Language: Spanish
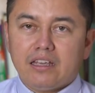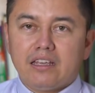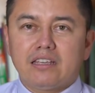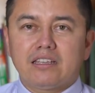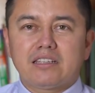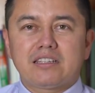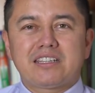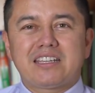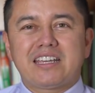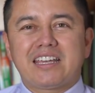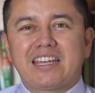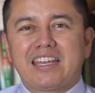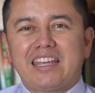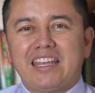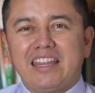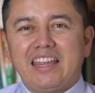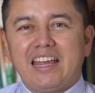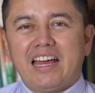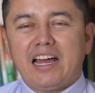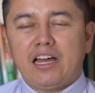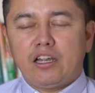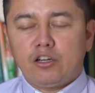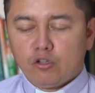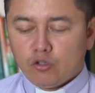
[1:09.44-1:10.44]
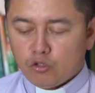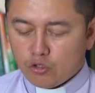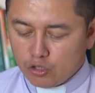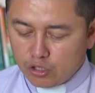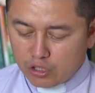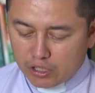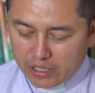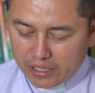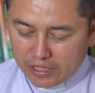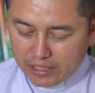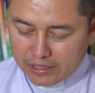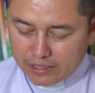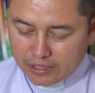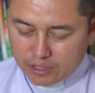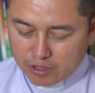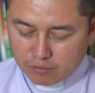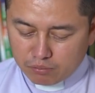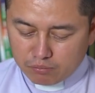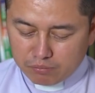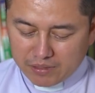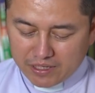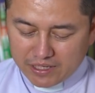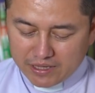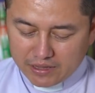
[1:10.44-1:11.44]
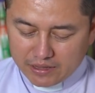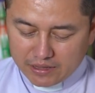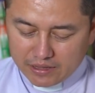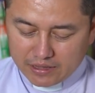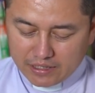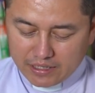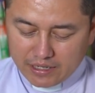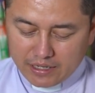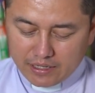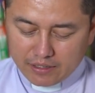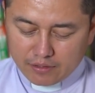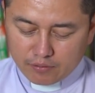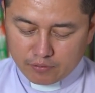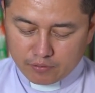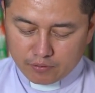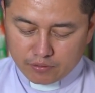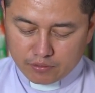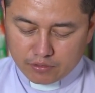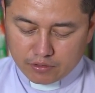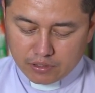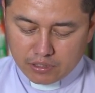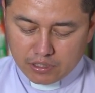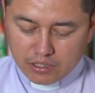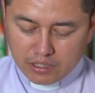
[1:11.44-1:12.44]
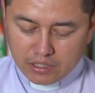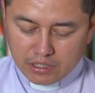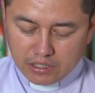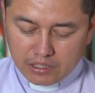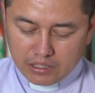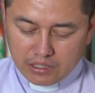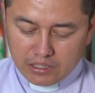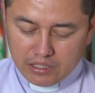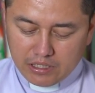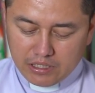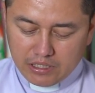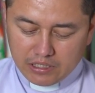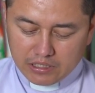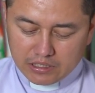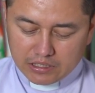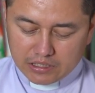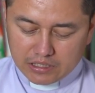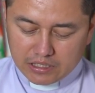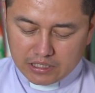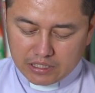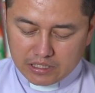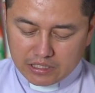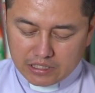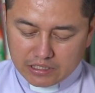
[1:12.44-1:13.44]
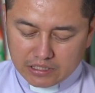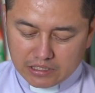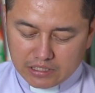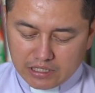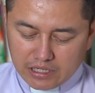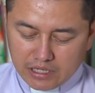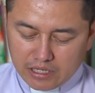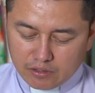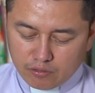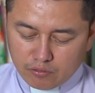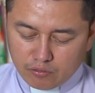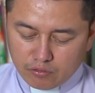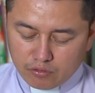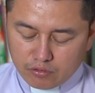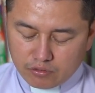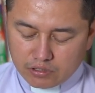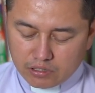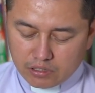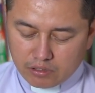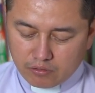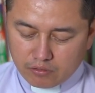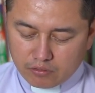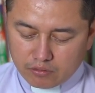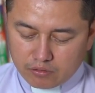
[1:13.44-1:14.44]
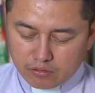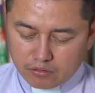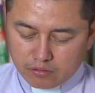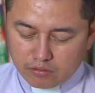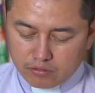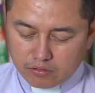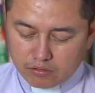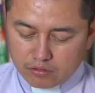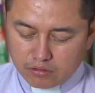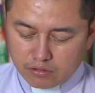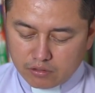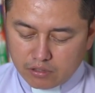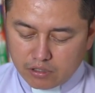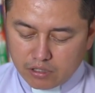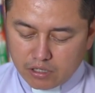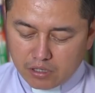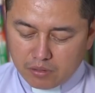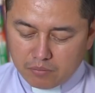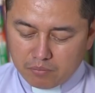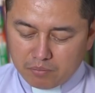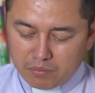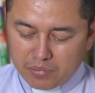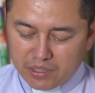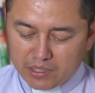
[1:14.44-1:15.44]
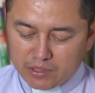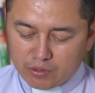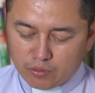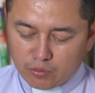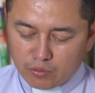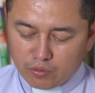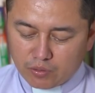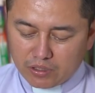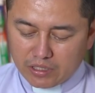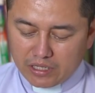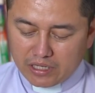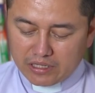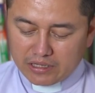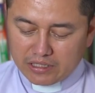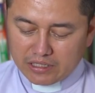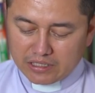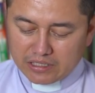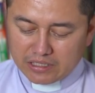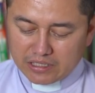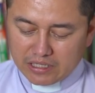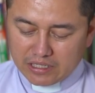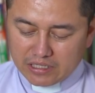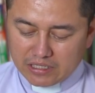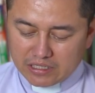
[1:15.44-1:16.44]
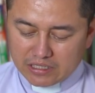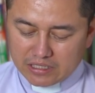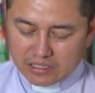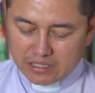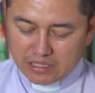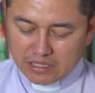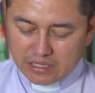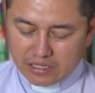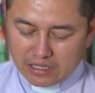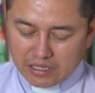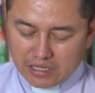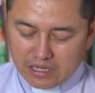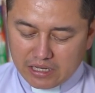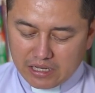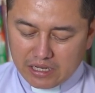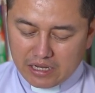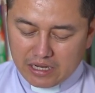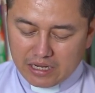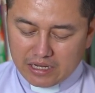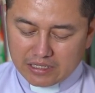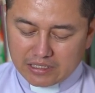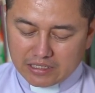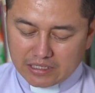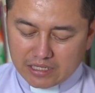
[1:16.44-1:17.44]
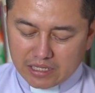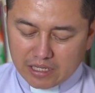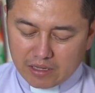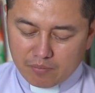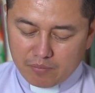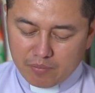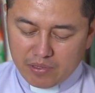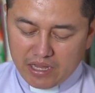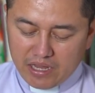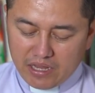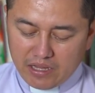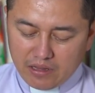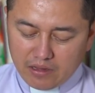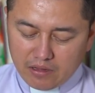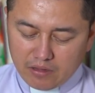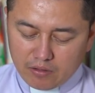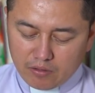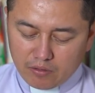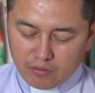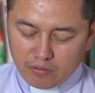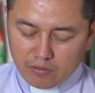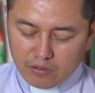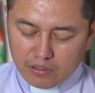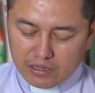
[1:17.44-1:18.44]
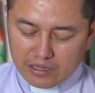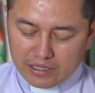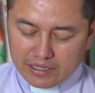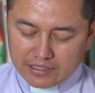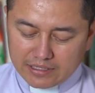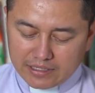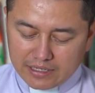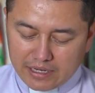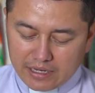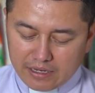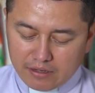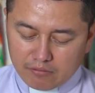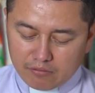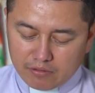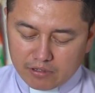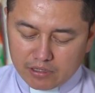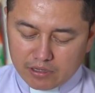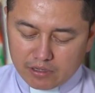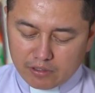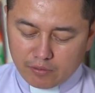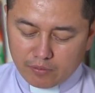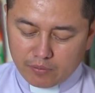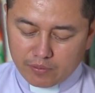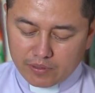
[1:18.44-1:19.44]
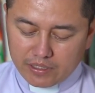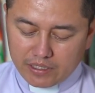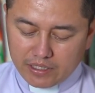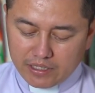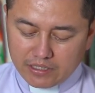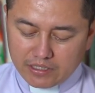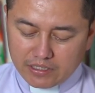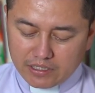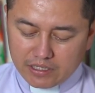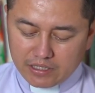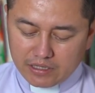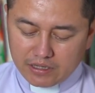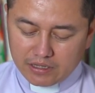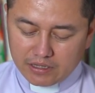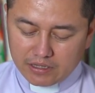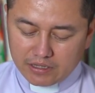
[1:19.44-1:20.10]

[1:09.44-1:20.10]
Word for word: Se quedaron espantados y se decían unos a otros, pero ¿quién es este? Hasta el viento y las aguas le obedecen.